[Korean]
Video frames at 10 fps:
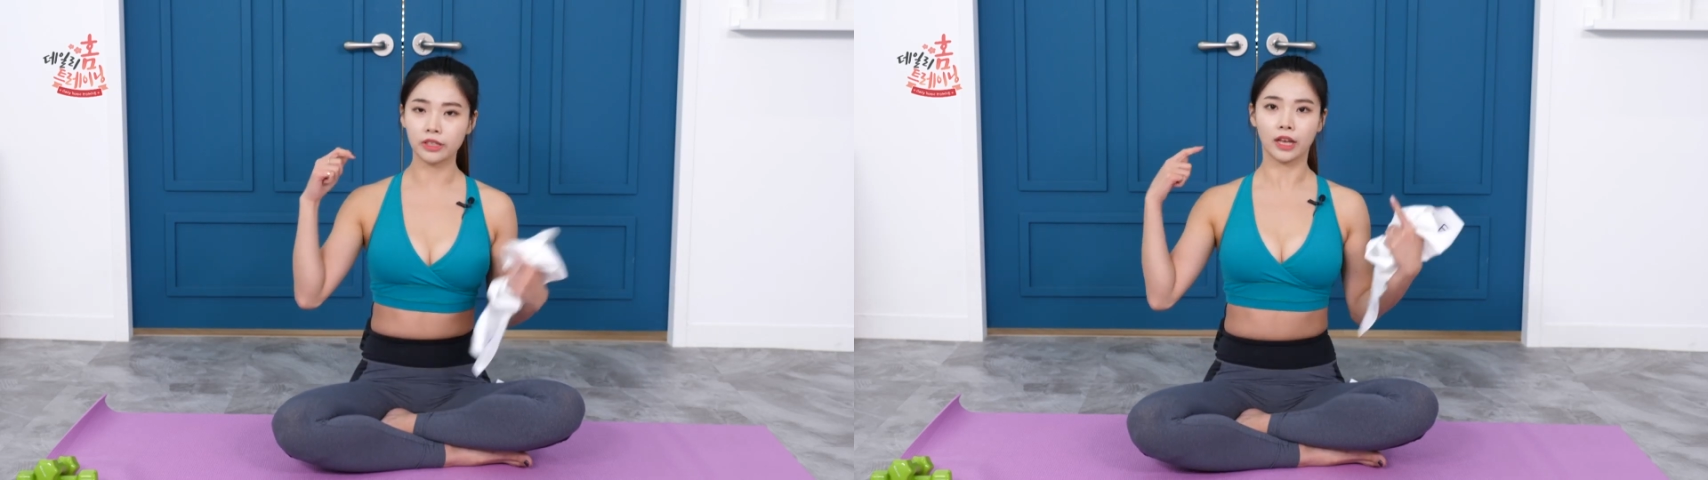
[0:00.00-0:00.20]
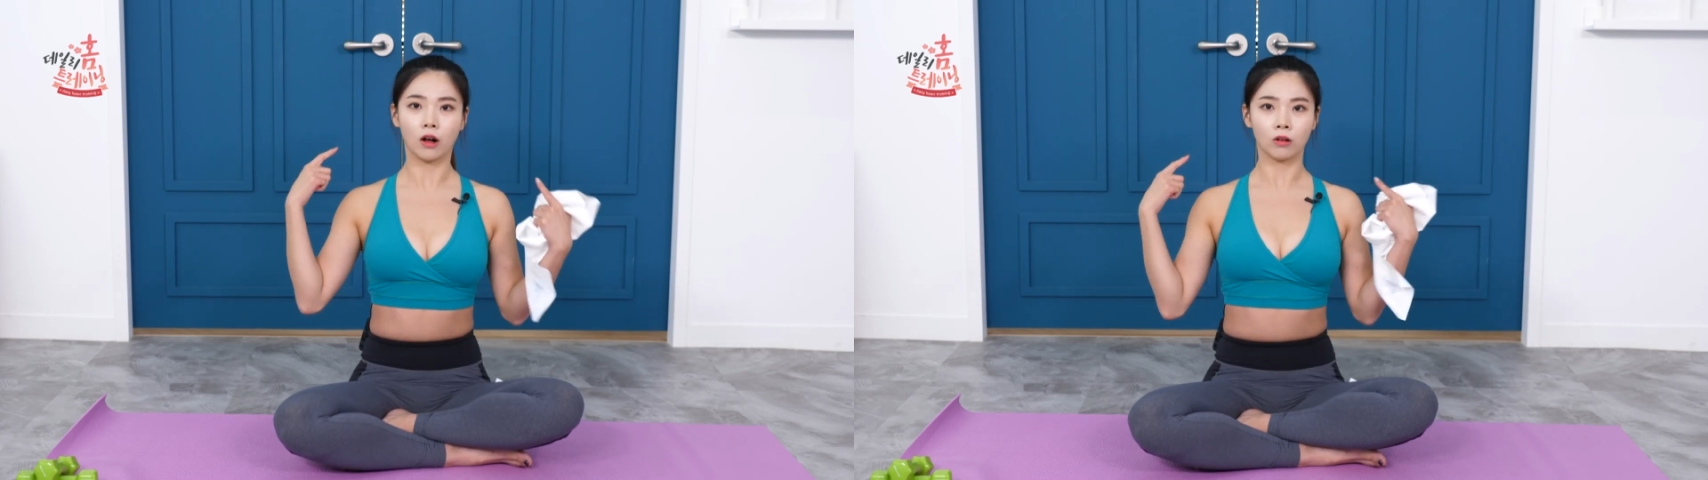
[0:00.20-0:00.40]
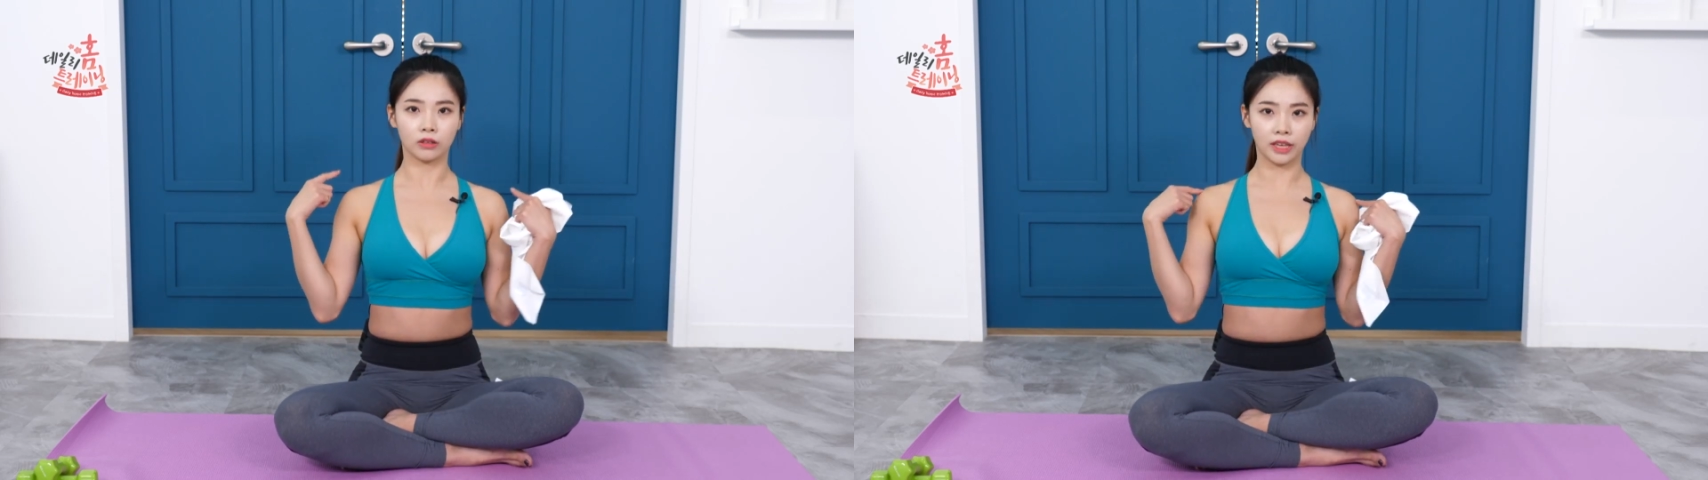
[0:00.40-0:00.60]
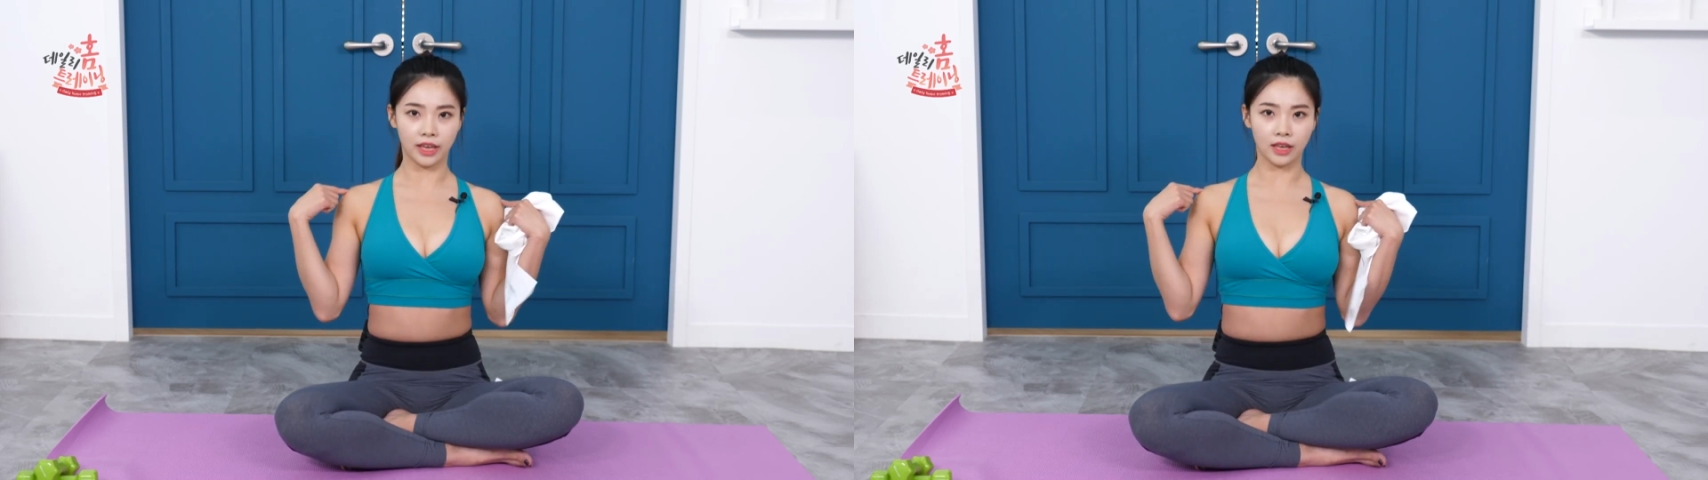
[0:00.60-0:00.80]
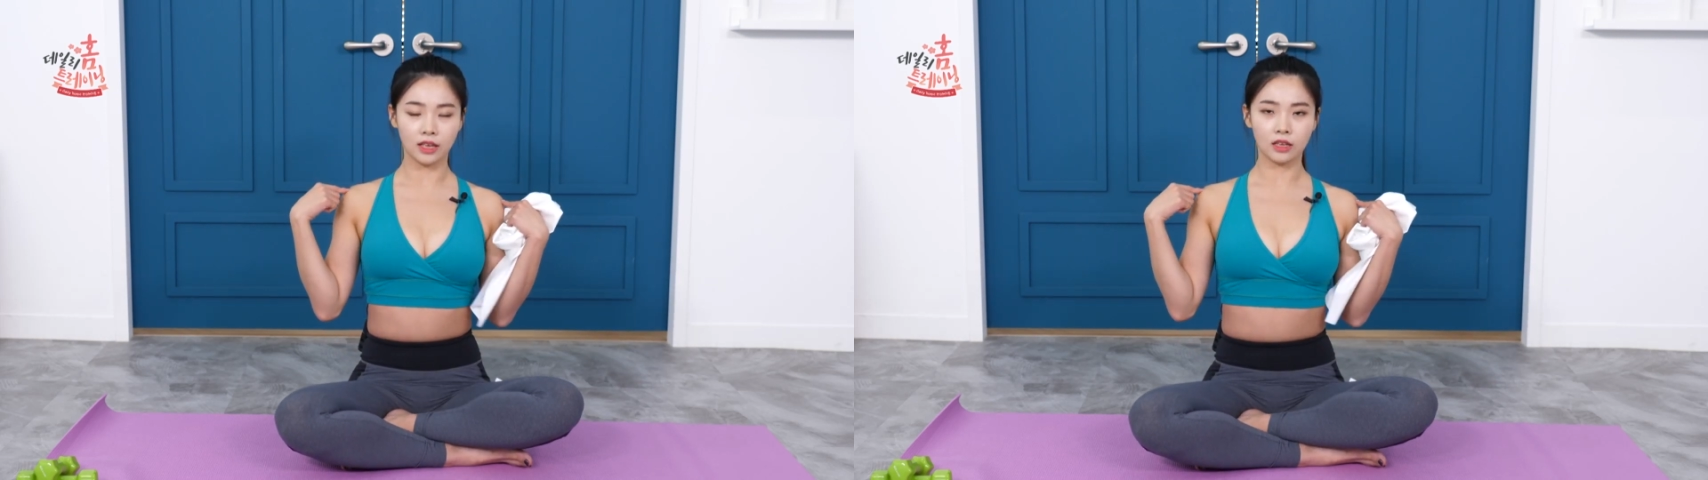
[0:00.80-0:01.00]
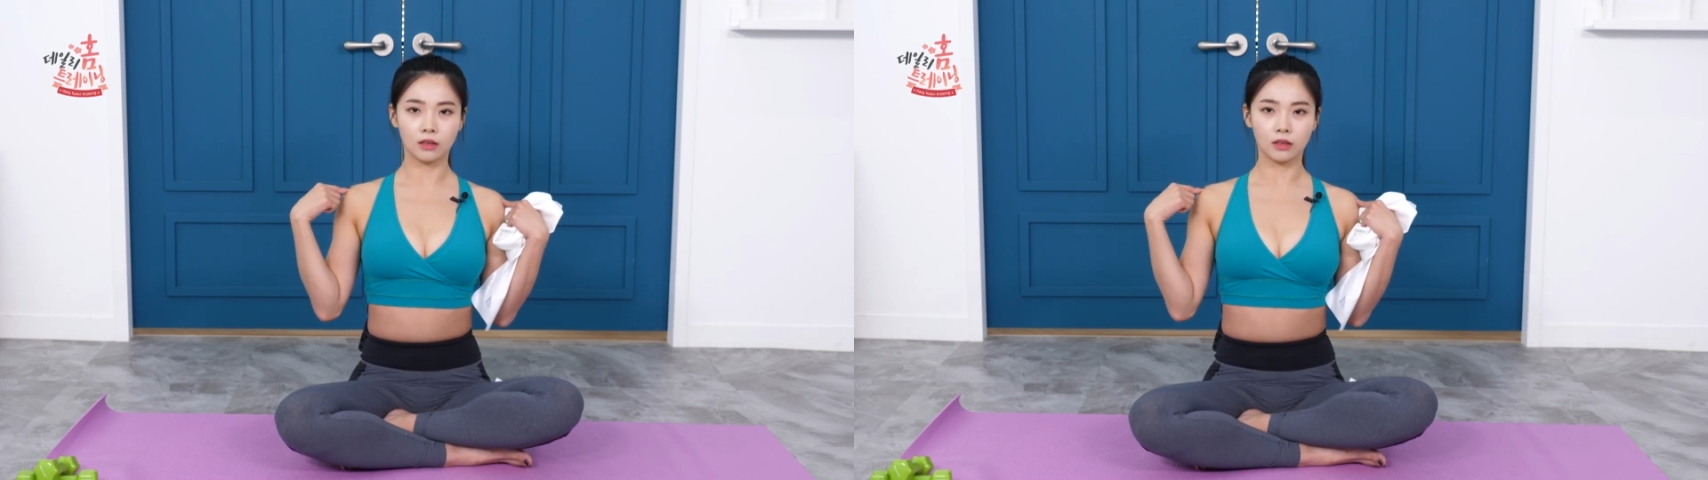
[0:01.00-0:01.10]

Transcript: 내 네, 어깨